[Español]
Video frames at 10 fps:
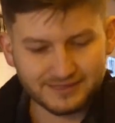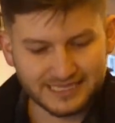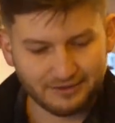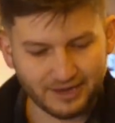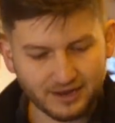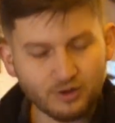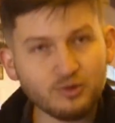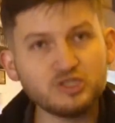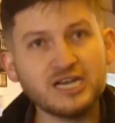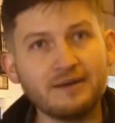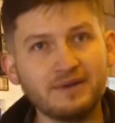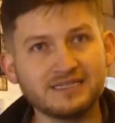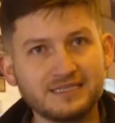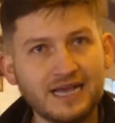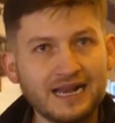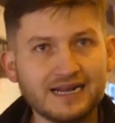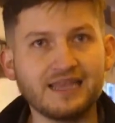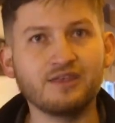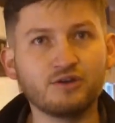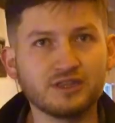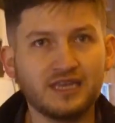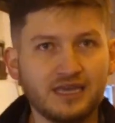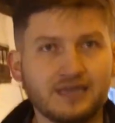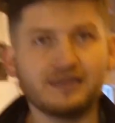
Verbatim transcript: se ven como llamas alrededor de,